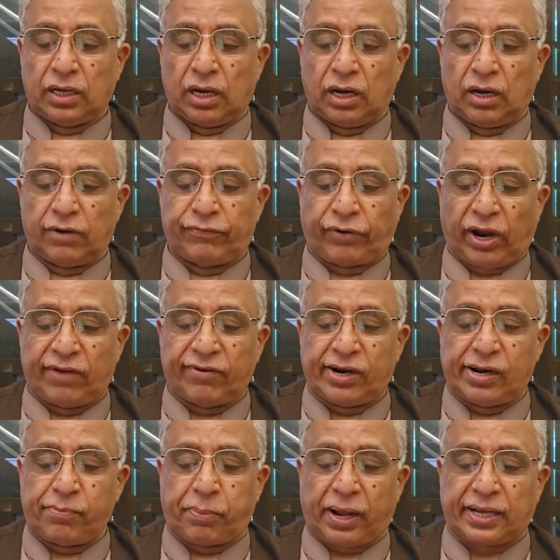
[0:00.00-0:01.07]

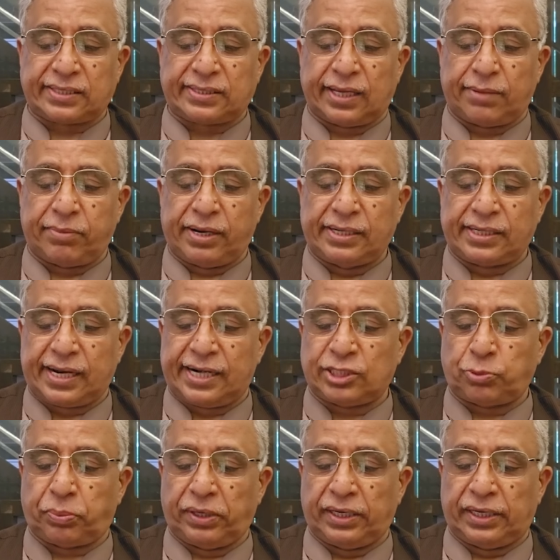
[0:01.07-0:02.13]
फाइबर ने पाकिस्तान में इंटरनेट
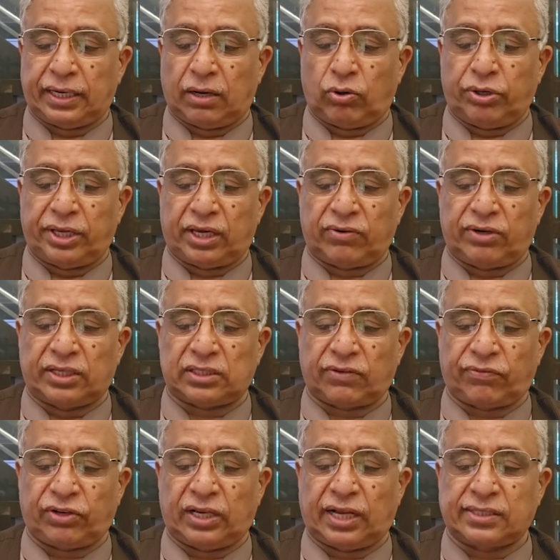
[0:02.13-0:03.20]
स्पीड ना होने की वजह
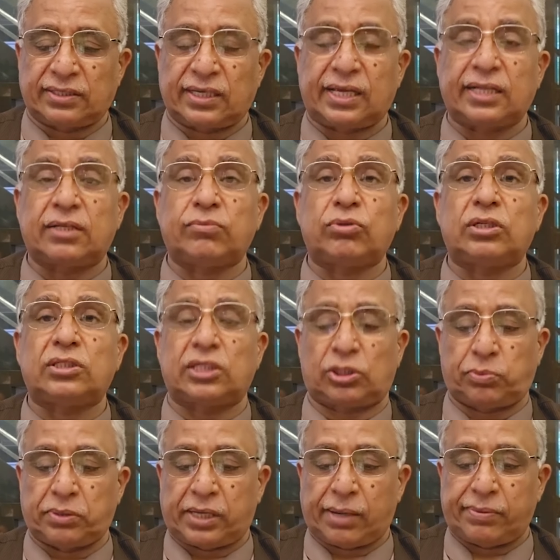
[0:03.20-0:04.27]
से फ्री लांसर की अदम
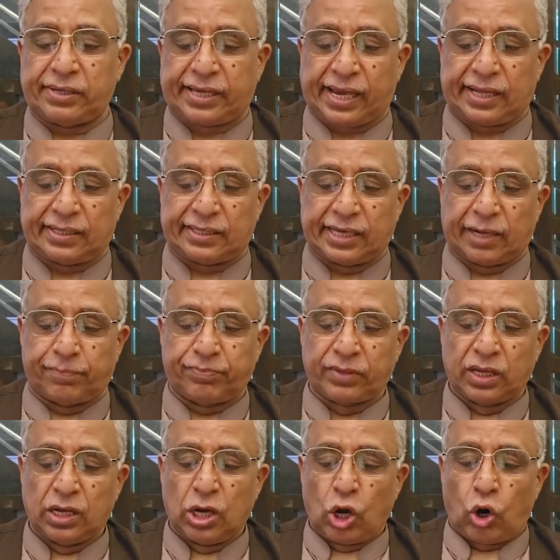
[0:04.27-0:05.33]
दिलचस्पी का भी कह दिया है
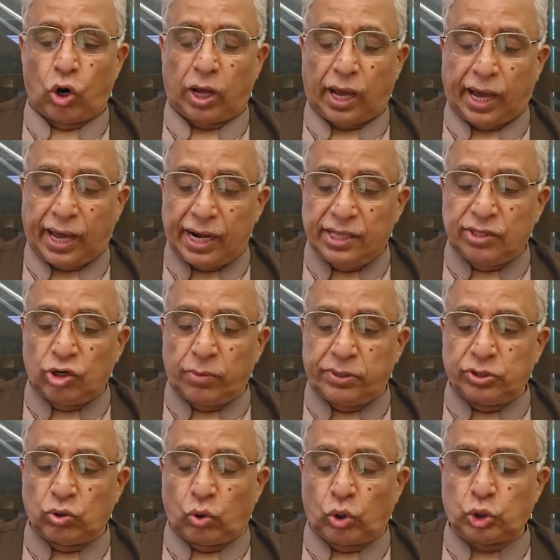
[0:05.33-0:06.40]
और हाल ही दिनों
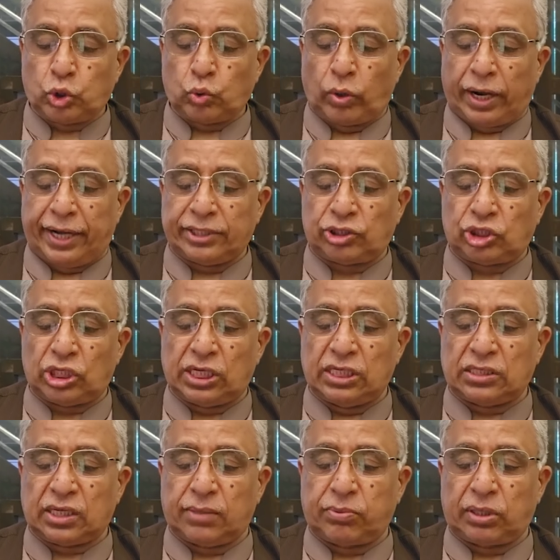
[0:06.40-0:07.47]
में जो कुछ हुआ है
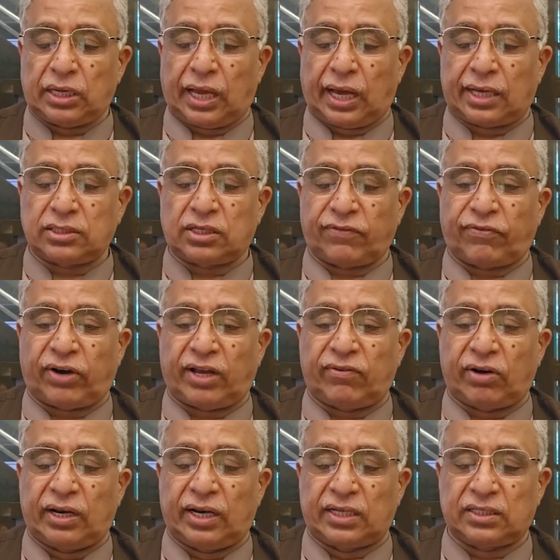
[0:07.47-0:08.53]
तीस अरब की लागत से
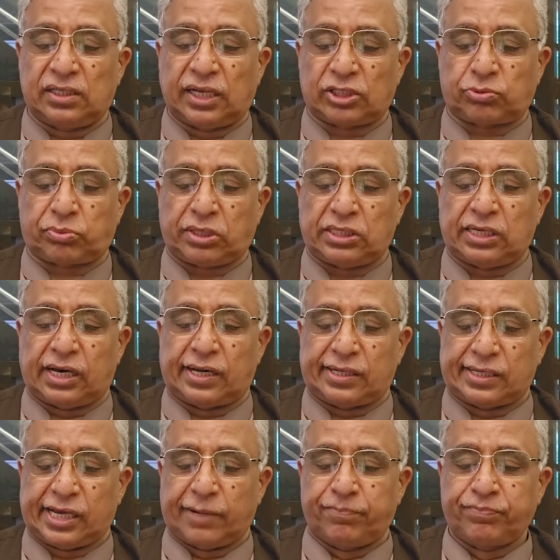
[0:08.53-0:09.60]
फायरवॉल नस्ब की जा
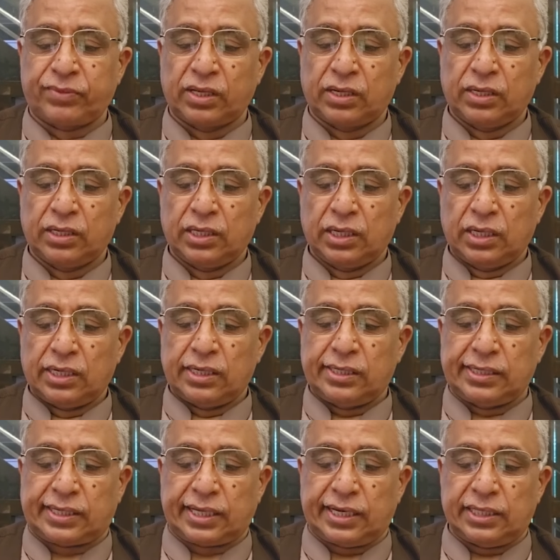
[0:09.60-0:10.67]
रही है
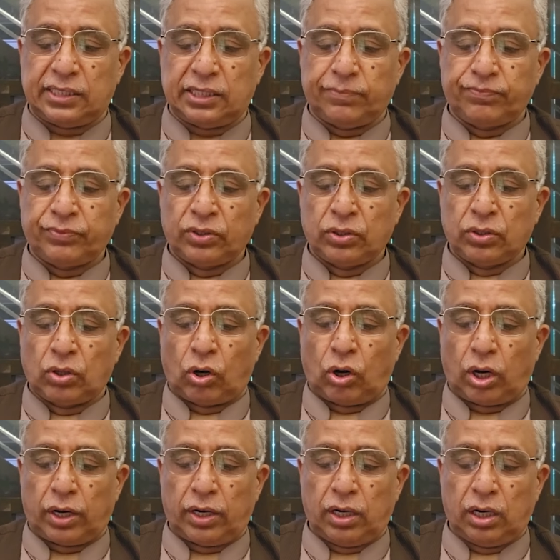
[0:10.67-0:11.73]
ठीक है ना जी
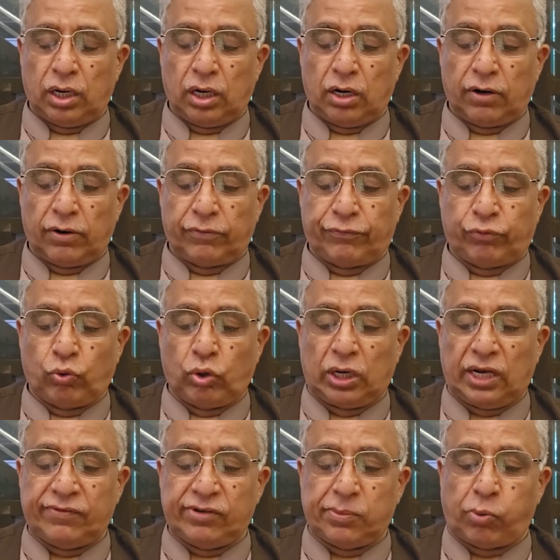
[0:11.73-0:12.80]
और फूड
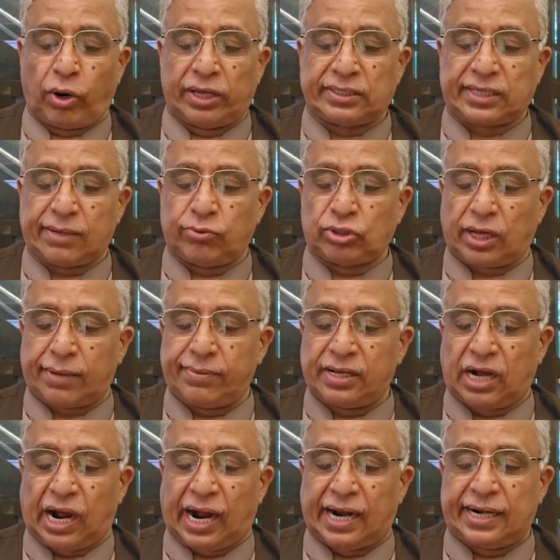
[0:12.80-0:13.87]
डिलीवरी बॉयज़ के
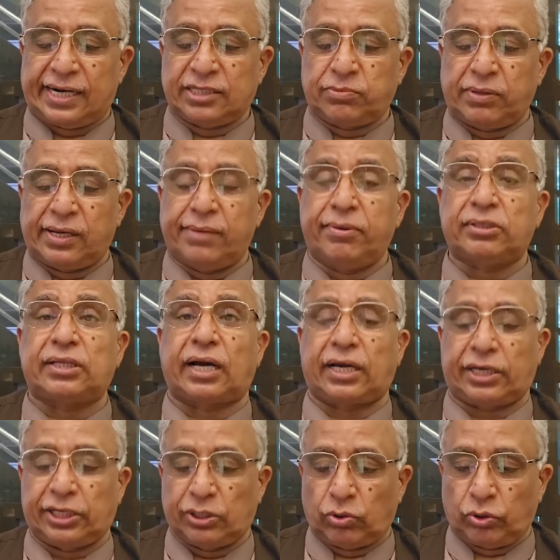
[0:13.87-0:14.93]
मुताबिक आर्डर्स मिलने में
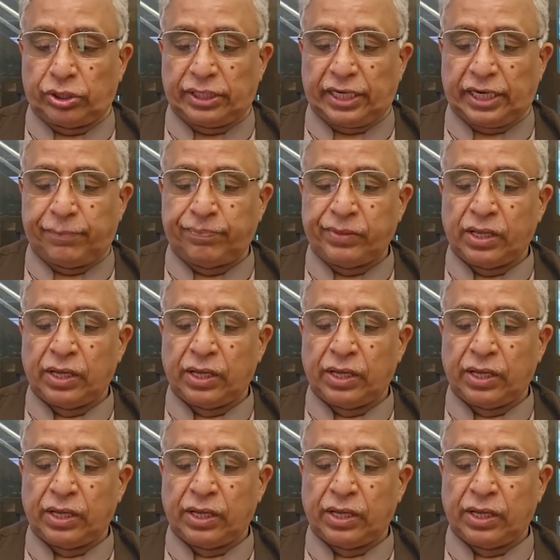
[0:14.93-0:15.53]
तखीर हो रही है